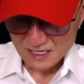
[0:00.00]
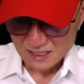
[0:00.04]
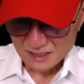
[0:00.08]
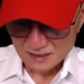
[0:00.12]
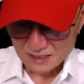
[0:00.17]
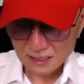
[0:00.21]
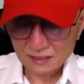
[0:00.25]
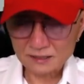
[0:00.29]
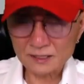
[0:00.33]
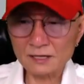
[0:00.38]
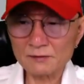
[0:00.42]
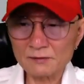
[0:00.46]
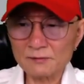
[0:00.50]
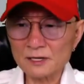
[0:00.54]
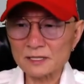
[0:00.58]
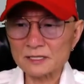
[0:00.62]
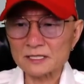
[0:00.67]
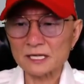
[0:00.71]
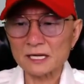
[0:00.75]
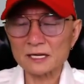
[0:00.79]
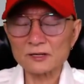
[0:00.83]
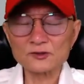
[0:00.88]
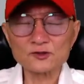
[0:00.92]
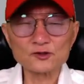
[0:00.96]
자, 그 다음에
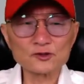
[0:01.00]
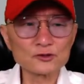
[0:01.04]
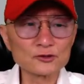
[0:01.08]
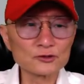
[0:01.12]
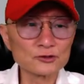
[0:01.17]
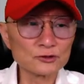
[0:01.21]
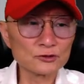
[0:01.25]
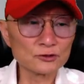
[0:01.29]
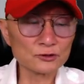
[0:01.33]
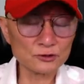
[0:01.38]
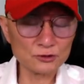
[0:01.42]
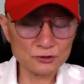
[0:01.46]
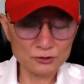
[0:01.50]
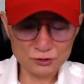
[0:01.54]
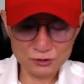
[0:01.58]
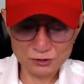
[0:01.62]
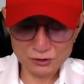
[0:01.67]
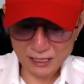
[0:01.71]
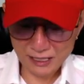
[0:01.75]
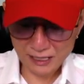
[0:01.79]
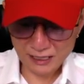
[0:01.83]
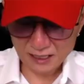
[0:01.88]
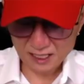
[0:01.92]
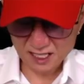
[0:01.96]
제주
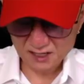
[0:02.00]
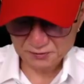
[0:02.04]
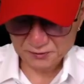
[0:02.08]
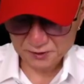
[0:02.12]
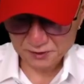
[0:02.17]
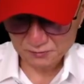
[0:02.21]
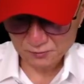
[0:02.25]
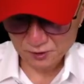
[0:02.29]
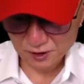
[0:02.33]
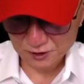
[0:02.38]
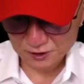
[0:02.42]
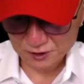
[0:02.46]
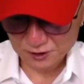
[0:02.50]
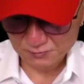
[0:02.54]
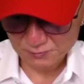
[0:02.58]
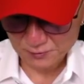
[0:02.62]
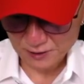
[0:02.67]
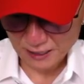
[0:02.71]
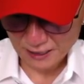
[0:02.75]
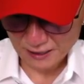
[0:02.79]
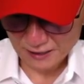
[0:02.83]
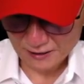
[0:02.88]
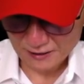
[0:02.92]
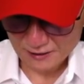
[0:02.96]
A급
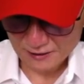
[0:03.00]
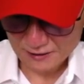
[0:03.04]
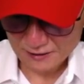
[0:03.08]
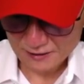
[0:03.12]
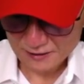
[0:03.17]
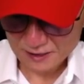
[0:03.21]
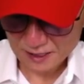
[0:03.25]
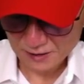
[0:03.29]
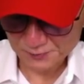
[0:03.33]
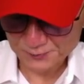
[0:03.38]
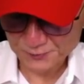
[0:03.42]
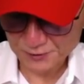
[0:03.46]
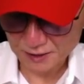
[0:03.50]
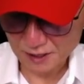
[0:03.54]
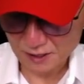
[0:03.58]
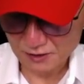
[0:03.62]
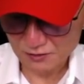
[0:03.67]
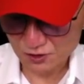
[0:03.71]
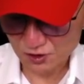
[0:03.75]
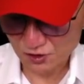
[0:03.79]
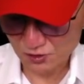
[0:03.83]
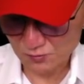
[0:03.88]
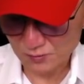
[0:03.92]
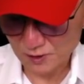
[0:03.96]
승부였습니다. 짭짤한
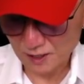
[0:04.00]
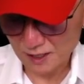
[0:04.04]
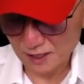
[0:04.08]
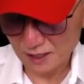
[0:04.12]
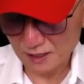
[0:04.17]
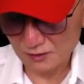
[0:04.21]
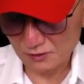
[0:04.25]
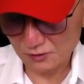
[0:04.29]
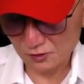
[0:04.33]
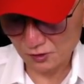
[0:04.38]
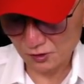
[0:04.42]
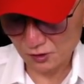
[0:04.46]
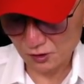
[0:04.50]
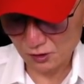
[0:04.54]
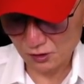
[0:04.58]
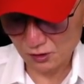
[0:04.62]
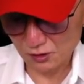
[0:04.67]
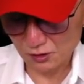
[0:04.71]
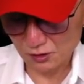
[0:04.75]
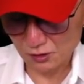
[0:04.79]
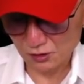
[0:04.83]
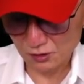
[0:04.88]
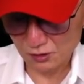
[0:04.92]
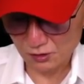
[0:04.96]

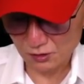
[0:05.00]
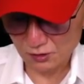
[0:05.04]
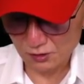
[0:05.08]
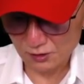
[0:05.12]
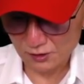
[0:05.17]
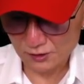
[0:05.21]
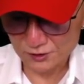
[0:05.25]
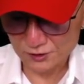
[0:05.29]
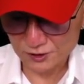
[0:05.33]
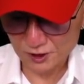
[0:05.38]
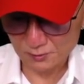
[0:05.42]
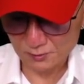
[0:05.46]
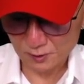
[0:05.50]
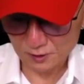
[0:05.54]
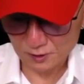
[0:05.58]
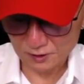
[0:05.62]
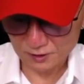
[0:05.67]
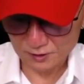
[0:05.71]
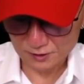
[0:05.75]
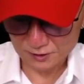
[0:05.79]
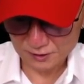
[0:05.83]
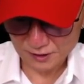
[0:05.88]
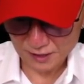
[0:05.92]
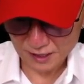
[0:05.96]
중배당으로 건져
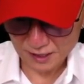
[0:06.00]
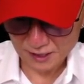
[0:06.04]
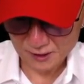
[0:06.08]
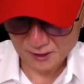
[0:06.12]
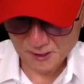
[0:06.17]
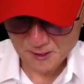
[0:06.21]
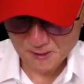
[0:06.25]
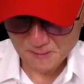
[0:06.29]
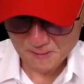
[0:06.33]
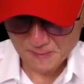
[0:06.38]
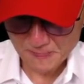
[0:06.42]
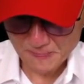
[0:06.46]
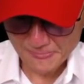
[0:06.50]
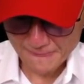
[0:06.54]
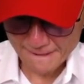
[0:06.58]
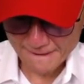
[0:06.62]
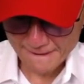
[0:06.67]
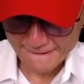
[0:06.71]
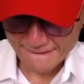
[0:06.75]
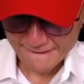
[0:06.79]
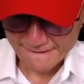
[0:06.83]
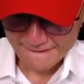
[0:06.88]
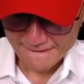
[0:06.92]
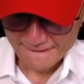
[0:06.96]
먹었는데요.
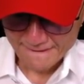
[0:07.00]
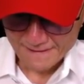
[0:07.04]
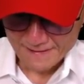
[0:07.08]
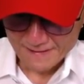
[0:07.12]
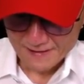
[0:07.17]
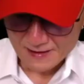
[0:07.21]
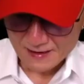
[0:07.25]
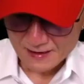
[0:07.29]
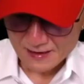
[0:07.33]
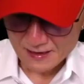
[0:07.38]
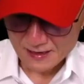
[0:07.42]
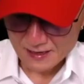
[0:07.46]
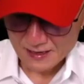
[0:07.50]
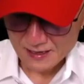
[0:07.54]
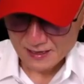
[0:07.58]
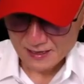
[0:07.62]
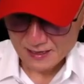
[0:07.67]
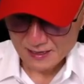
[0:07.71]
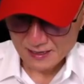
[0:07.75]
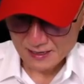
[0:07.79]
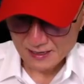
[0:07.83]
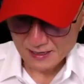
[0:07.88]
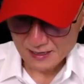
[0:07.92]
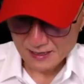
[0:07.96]

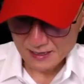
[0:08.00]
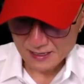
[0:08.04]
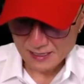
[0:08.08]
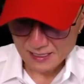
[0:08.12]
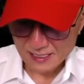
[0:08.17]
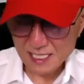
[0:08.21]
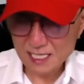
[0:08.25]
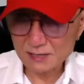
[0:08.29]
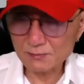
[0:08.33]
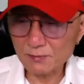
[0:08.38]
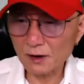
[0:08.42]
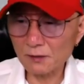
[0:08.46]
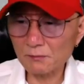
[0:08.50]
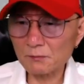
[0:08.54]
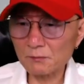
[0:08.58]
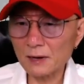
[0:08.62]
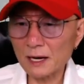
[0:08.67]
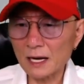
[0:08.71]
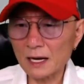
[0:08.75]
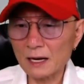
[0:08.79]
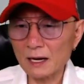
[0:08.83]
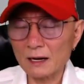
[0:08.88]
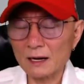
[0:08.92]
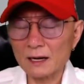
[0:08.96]
예,
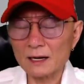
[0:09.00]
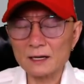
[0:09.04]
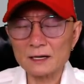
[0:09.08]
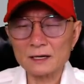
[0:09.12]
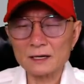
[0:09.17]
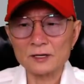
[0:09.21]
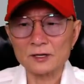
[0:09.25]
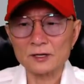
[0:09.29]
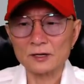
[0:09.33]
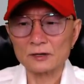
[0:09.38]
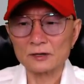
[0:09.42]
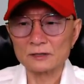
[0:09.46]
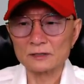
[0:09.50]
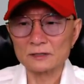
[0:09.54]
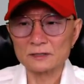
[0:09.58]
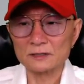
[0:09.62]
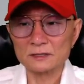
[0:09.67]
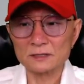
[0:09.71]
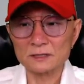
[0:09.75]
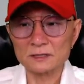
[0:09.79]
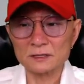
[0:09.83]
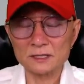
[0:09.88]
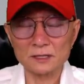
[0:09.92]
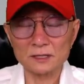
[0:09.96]
2번마
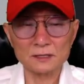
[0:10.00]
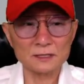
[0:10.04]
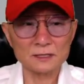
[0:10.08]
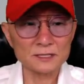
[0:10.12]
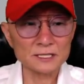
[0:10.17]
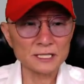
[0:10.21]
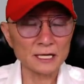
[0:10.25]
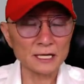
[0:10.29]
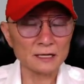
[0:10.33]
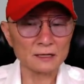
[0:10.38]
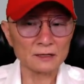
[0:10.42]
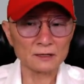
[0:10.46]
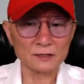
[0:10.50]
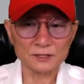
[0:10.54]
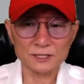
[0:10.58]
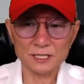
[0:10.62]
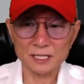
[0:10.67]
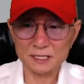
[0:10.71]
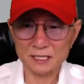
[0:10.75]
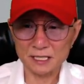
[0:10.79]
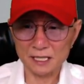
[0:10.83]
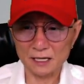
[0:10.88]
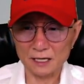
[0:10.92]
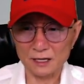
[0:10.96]
경성제일.
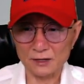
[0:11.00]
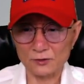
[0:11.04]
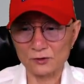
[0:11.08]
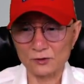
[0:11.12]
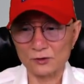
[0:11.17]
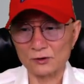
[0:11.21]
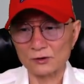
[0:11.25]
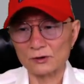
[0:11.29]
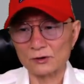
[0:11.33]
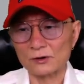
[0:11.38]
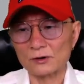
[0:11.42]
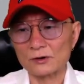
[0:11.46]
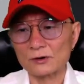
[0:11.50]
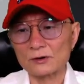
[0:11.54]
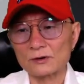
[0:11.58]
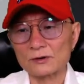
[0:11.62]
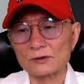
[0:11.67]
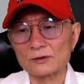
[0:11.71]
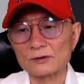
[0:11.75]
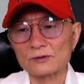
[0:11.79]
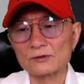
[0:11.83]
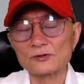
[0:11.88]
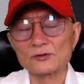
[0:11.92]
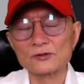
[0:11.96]
어제 제가 요
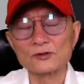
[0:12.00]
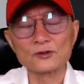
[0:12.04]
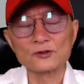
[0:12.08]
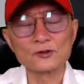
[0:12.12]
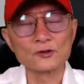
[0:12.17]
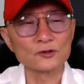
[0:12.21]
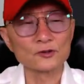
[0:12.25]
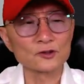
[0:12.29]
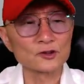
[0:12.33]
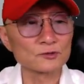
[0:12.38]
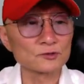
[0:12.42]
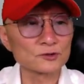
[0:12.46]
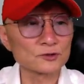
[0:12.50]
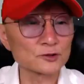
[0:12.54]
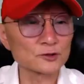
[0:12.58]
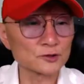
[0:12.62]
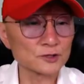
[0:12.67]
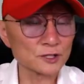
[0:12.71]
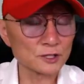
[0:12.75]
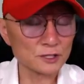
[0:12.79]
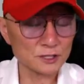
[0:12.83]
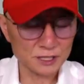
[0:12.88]
유튜브 조철